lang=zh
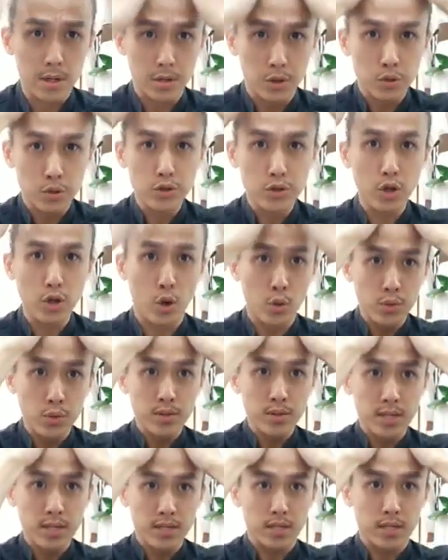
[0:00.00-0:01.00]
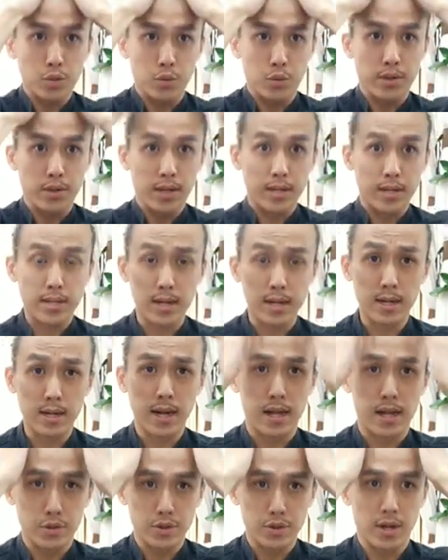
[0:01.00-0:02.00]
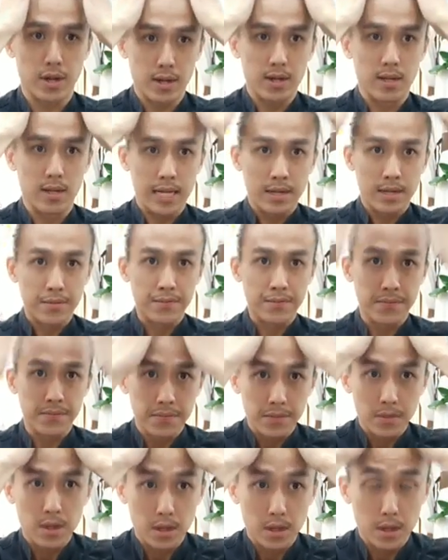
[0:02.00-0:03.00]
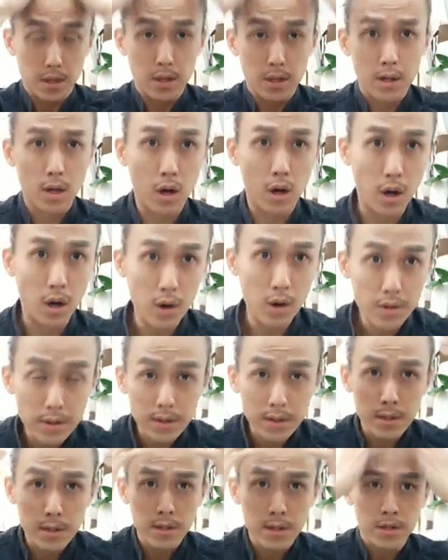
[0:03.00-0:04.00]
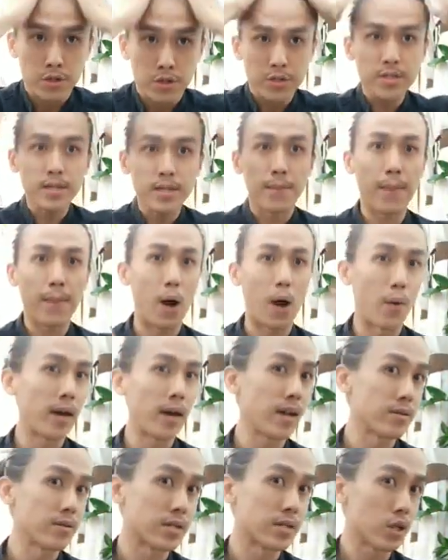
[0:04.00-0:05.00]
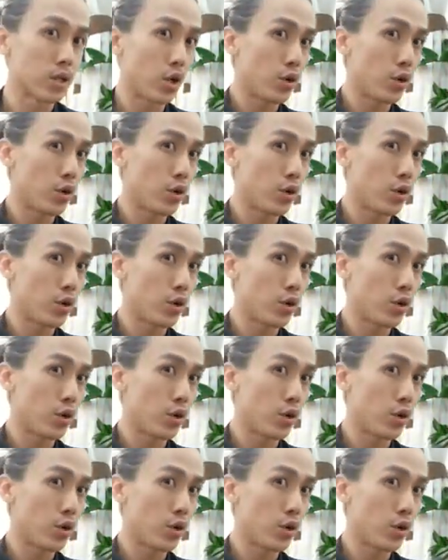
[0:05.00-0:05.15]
用手这样子弄一点这样的感觉，哦，就是你绑完了之